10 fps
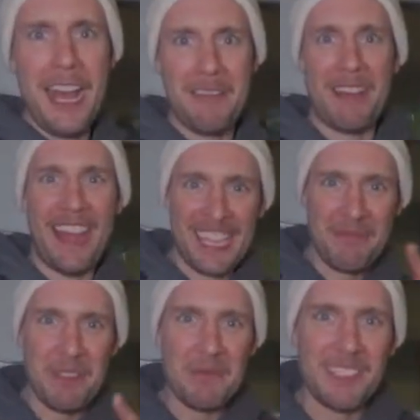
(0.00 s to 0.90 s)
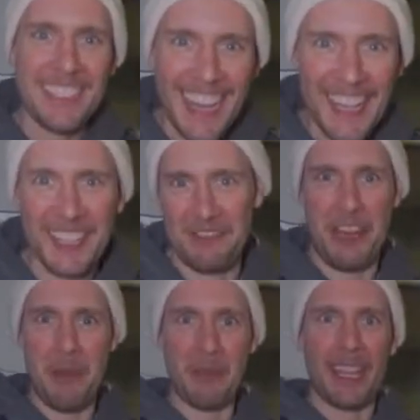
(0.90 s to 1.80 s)
Aber eigentlich bin ich mit Karin
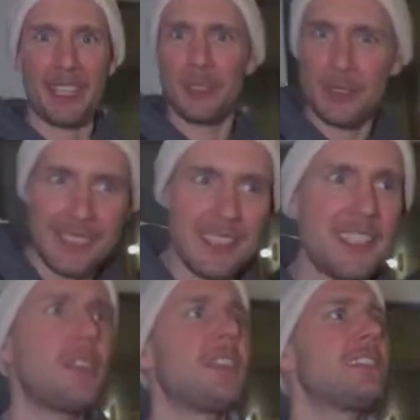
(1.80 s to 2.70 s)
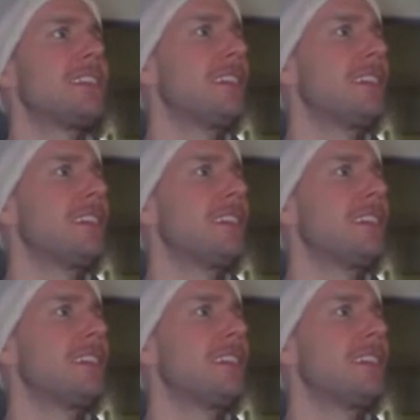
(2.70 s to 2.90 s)
verabredet und die sehe ich noch nicht.